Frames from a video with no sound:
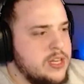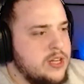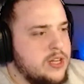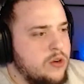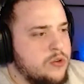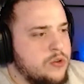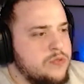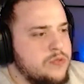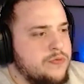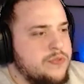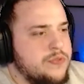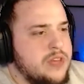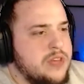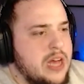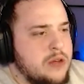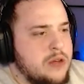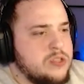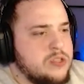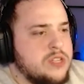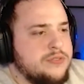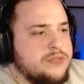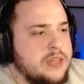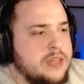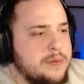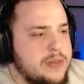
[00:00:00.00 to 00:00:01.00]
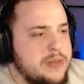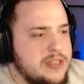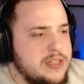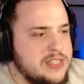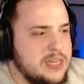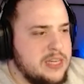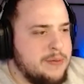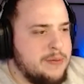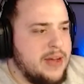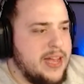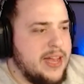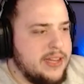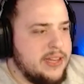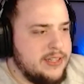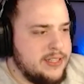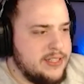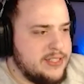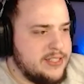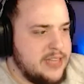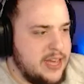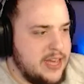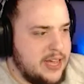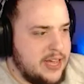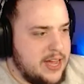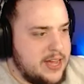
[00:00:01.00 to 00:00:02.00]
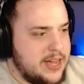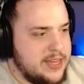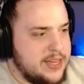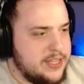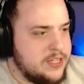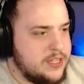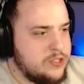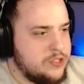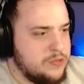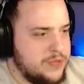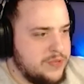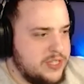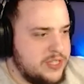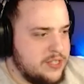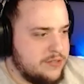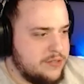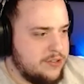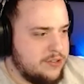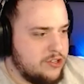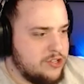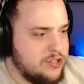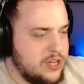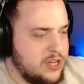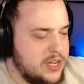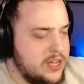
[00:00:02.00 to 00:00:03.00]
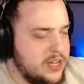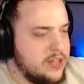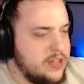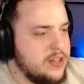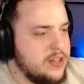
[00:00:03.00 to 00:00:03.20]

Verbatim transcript: und wie, unsere Familie ist aber eigentlich sehr reich, so wie ich das verstehe.